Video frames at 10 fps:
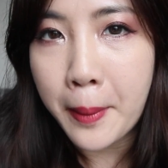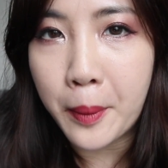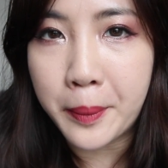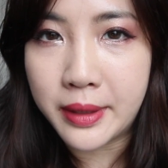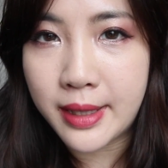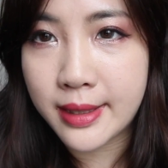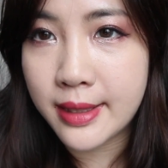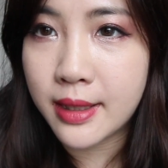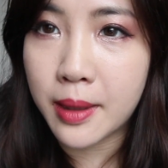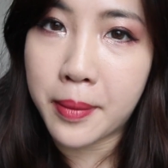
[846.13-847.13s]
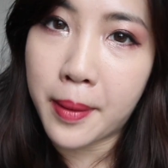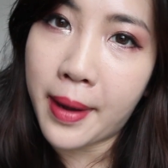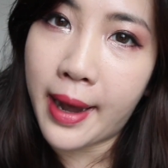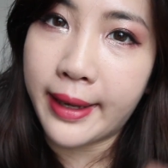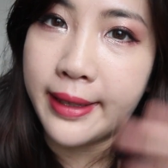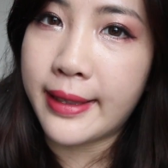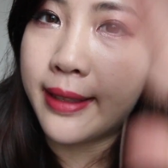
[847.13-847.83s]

我们下次见，拜拜。